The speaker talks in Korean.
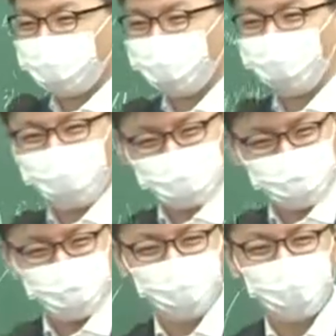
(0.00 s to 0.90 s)
공부하기
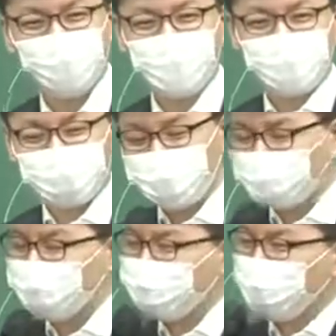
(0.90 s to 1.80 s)
싫으니까 너
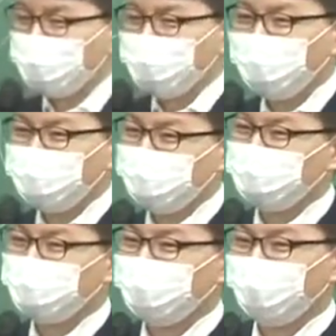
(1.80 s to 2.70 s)
스파르타판 이거
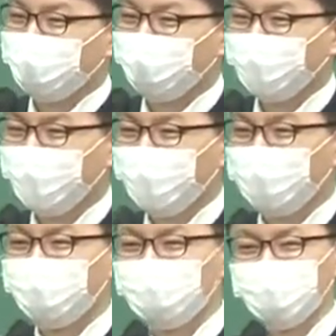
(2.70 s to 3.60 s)
그거잖아.
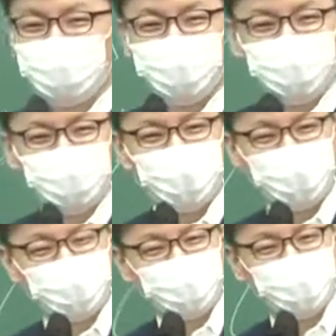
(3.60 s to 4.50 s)
공부를 기본적으로
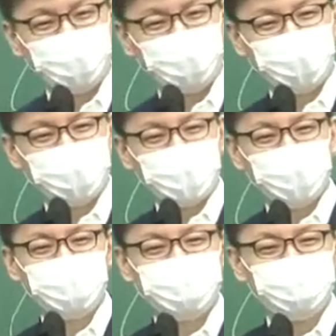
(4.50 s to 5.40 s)
하기 싫어하니까 내가
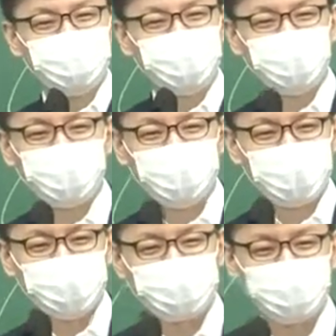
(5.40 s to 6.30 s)
내 스스로 내 돈을
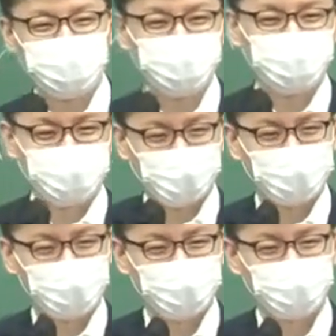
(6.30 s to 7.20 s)
내고 강제로 지금 들어가는
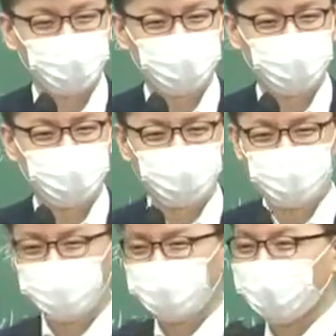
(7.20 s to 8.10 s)
거잖아요.
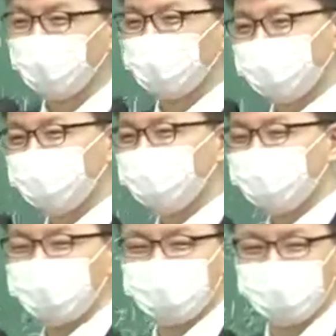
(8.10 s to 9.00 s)
나도
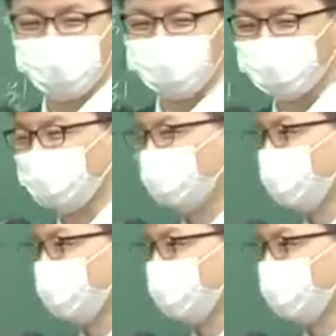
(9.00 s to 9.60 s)
X이론적인 관점이라서